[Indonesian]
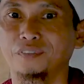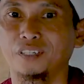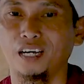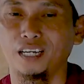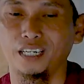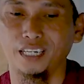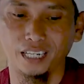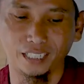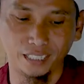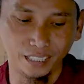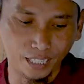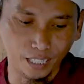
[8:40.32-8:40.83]

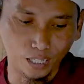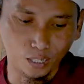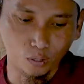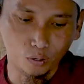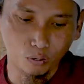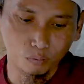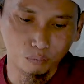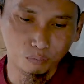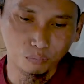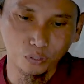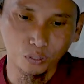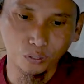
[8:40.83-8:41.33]
ada yang dari
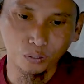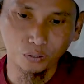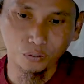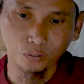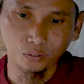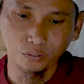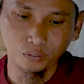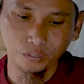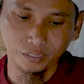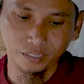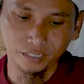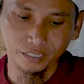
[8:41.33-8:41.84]

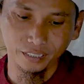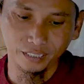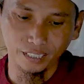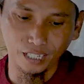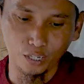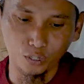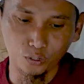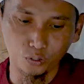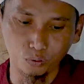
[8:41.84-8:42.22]
Lombok dari